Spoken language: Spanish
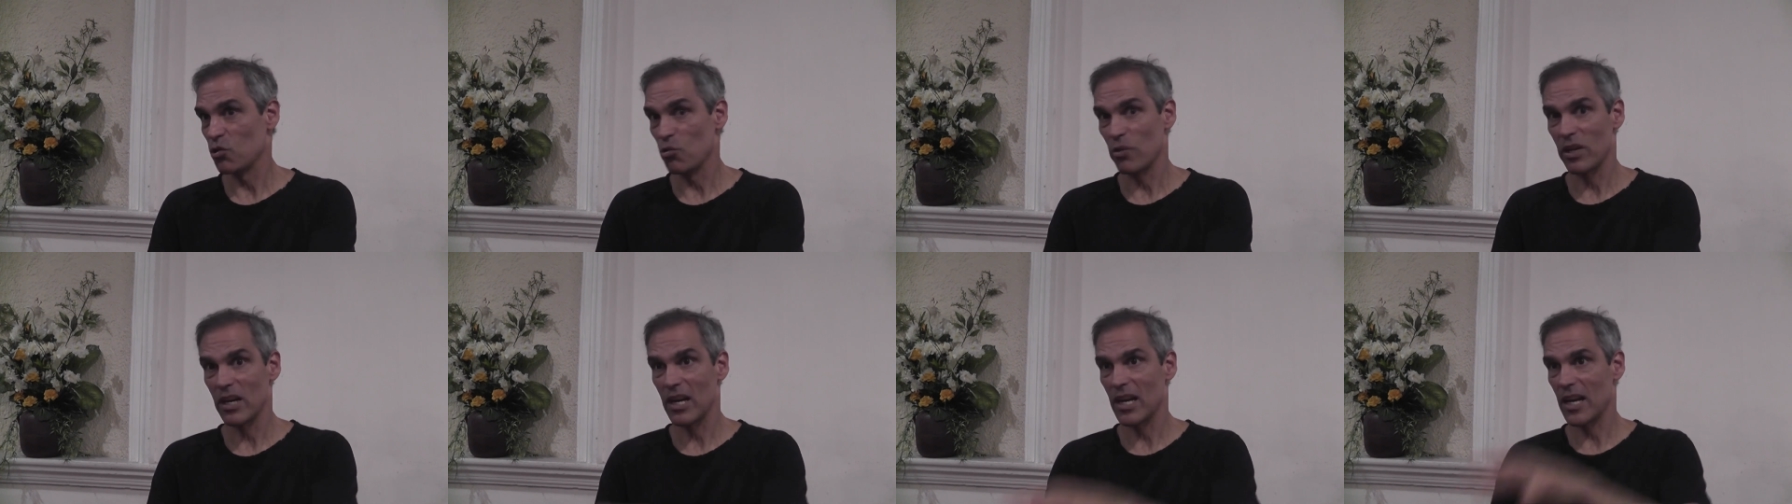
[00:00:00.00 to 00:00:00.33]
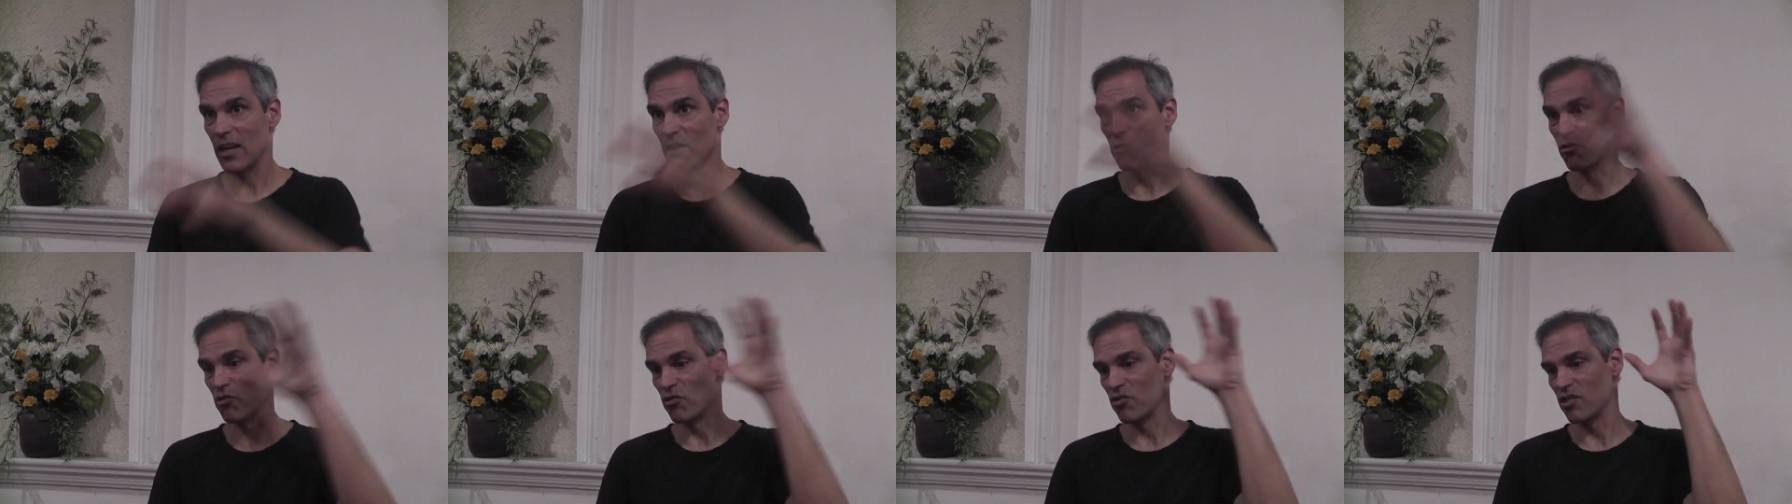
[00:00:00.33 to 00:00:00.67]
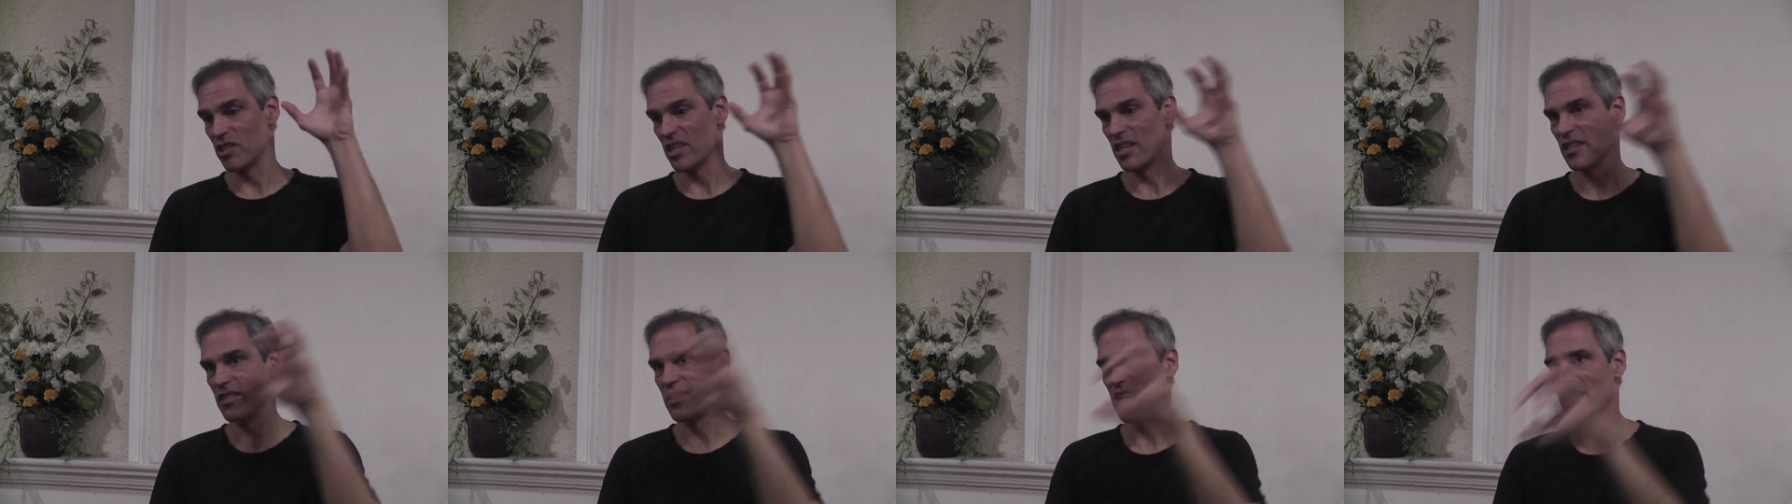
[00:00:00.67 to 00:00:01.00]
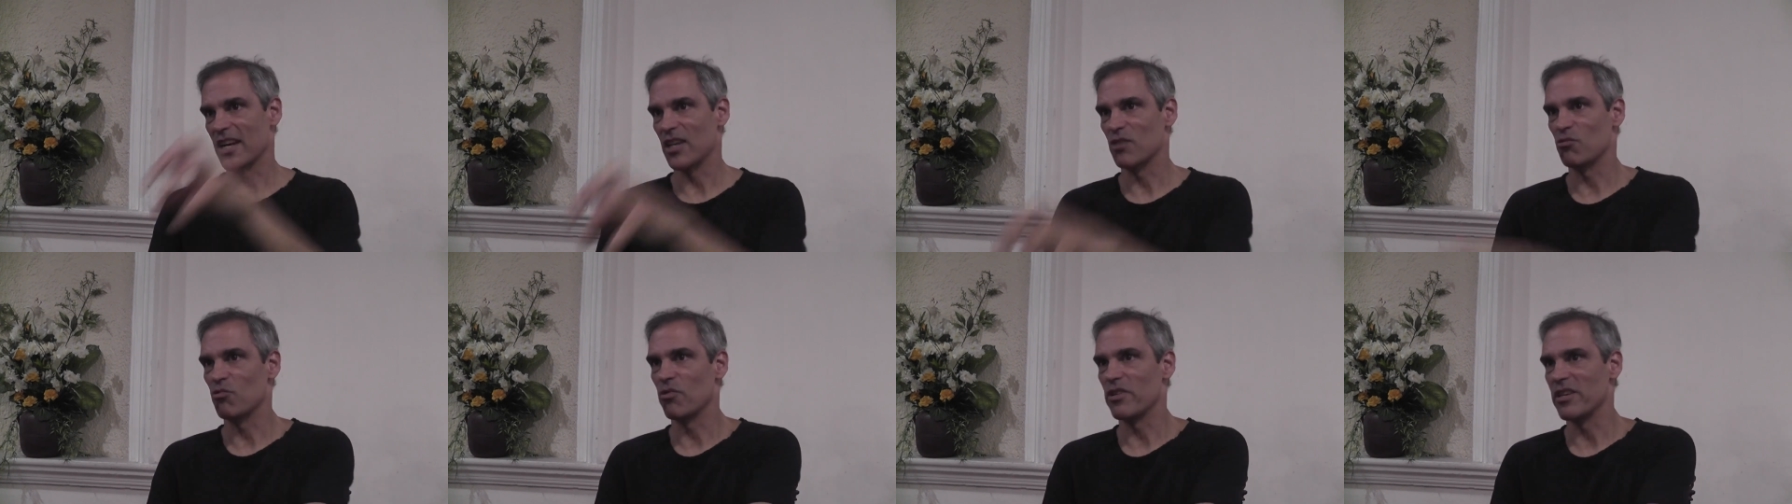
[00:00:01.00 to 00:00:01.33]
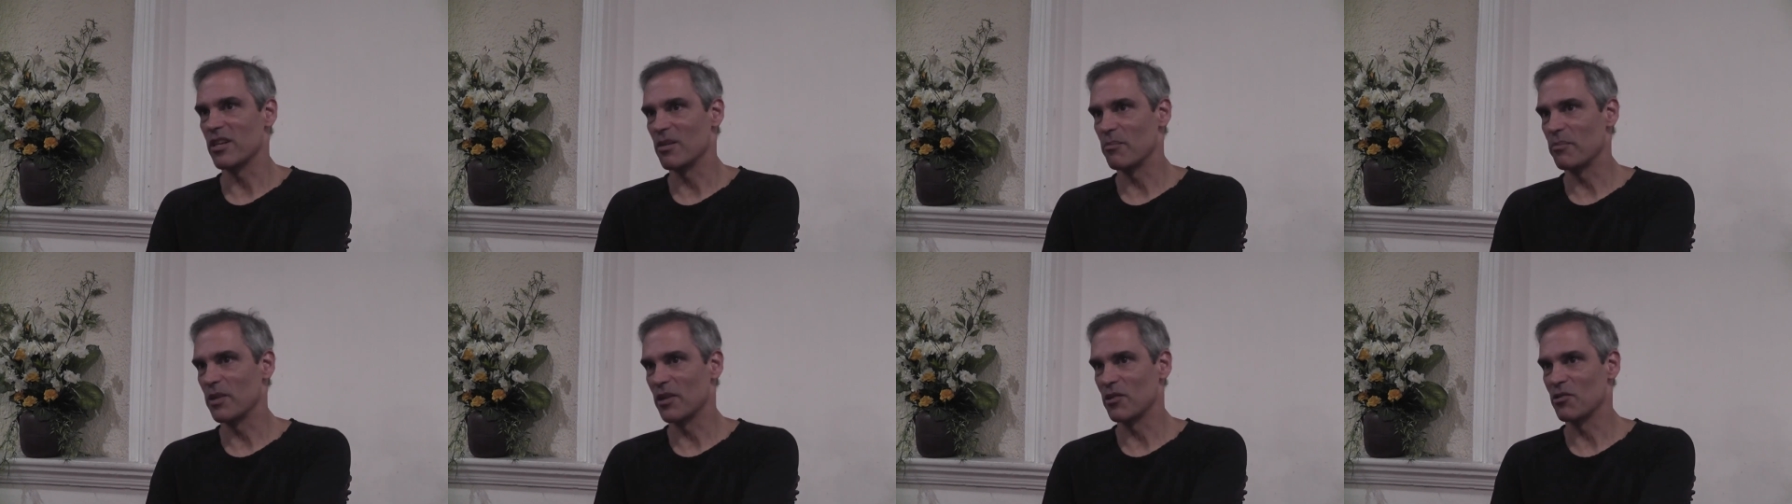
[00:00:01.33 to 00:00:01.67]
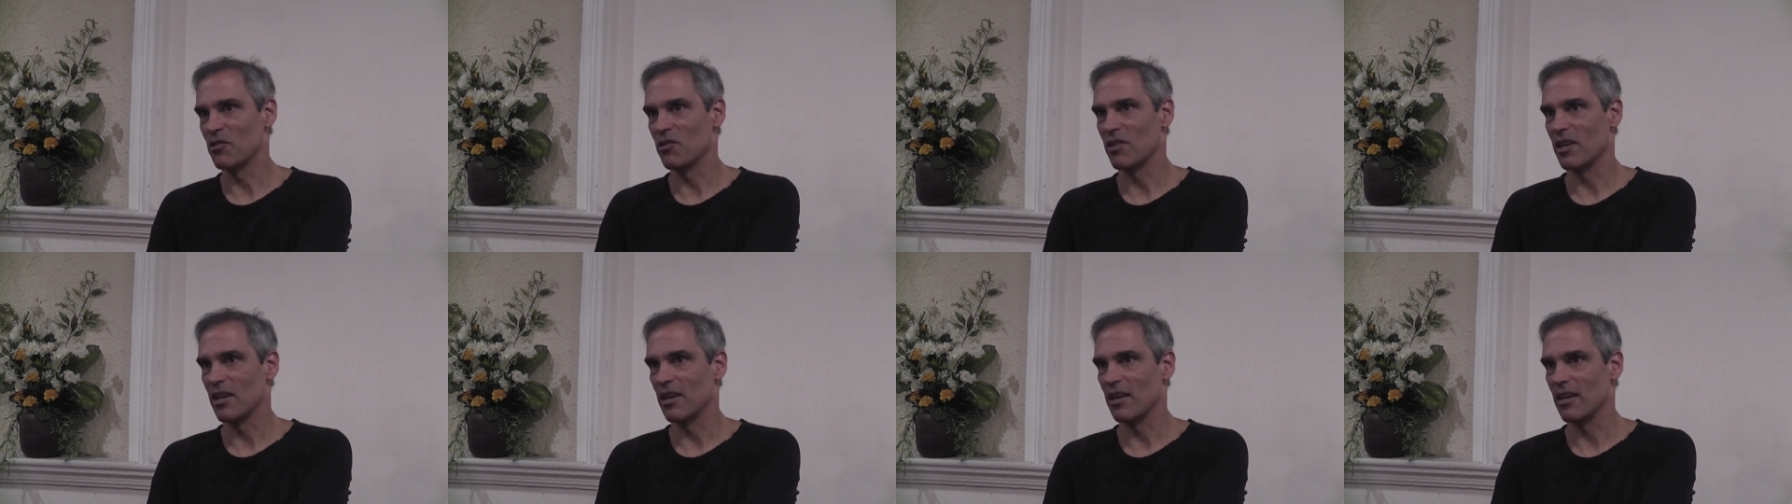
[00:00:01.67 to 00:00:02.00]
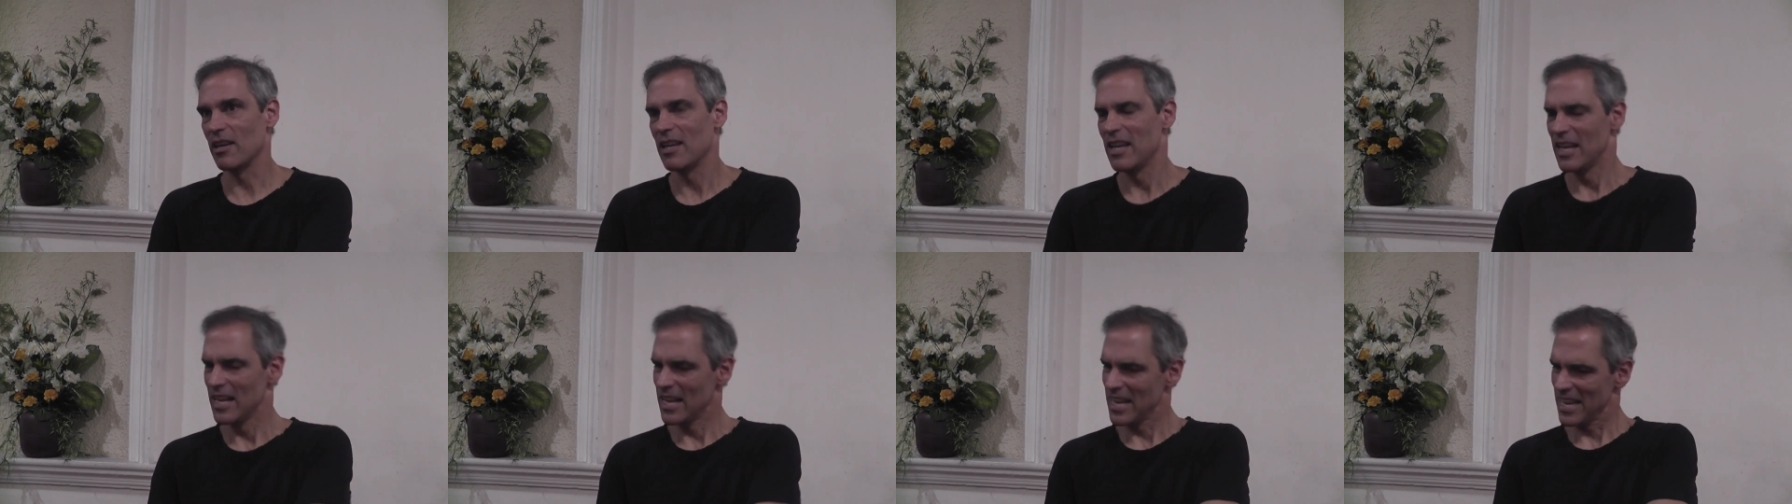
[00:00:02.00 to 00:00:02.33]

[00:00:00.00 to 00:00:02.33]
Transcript: tú eres la conciencia que sueña el personaje.